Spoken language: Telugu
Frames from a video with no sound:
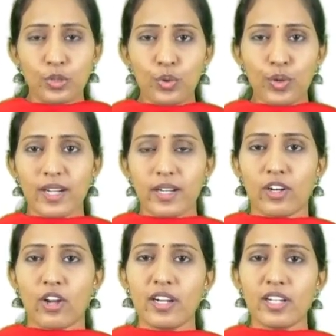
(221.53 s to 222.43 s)
టూ ఎండ్
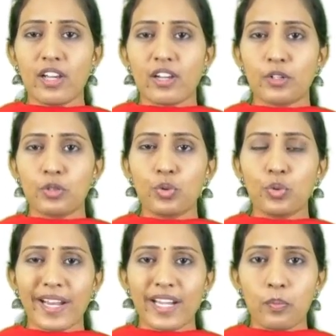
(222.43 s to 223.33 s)
రాడ్ యొక్క టూ
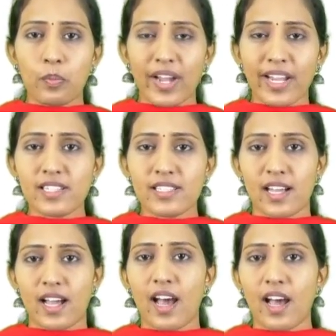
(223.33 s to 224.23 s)
ఎండ్ పాయింట్స్
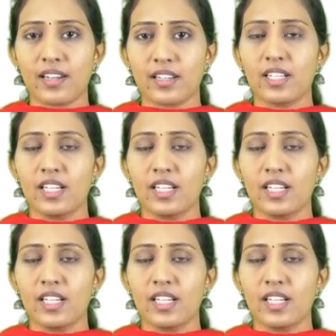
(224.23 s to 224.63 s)
ఆర్